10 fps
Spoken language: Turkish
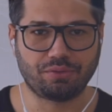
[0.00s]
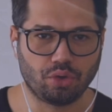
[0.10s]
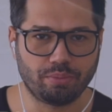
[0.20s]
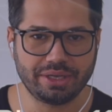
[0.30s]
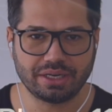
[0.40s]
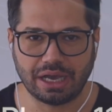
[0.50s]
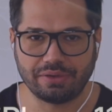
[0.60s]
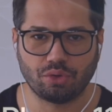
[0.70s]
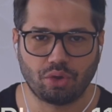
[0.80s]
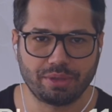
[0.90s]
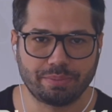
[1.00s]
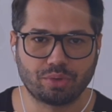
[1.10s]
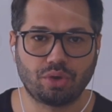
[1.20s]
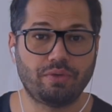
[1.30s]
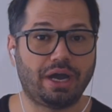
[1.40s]
iPhone 11, iPhone 11
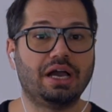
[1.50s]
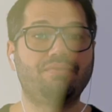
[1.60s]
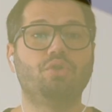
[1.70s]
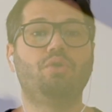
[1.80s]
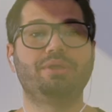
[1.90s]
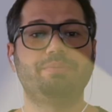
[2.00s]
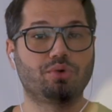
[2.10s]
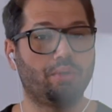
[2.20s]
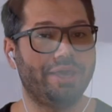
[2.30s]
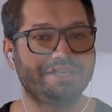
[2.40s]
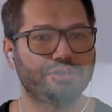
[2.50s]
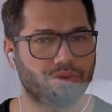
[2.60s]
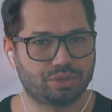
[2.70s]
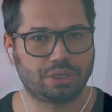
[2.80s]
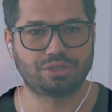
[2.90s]
Pro ve iPhone 11 Pro Max
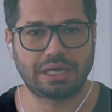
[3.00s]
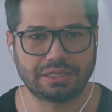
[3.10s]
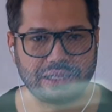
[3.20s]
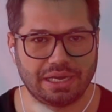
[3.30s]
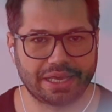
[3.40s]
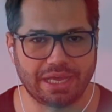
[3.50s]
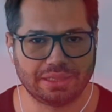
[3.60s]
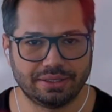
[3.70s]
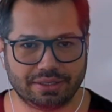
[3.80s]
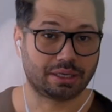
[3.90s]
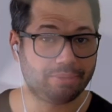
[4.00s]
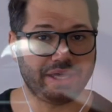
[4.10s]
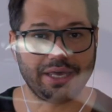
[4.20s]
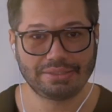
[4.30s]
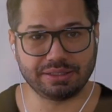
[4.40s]
güzel özelliklerle geldi. Tabi
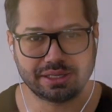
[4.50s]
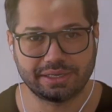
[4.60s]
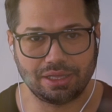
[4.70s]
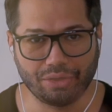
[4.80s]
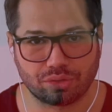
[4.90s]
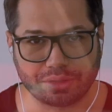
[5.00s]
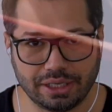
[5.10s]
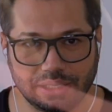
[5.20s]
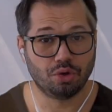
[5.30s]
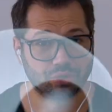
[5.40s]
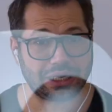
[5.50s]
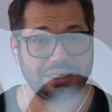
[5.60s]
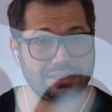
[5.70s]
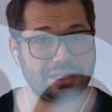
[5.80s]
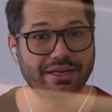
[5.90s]
eksikleri de yok değil.
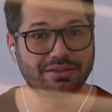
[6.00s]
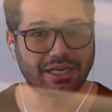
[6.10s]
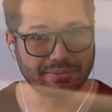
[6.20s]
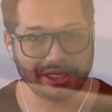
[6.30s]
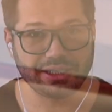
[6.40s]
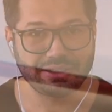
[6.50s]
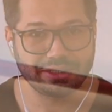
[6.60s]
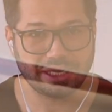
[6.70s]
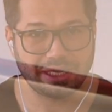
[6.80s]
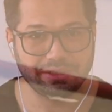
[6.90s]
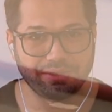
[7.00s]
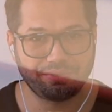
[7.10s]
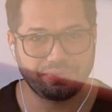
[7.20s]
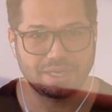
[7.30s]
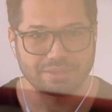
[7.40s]
Özellikler tatmin ediciyken
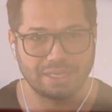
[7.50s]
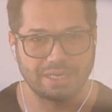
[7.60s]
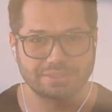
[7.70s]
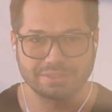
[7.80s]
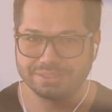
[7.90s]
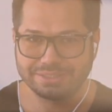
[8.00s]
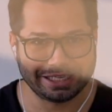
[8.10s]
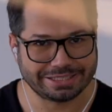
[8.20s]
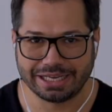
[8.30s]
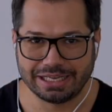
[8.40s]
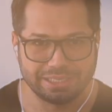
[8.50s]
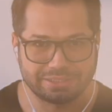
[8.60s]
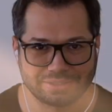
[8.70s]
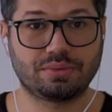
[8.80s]
fiyatlar rezalet.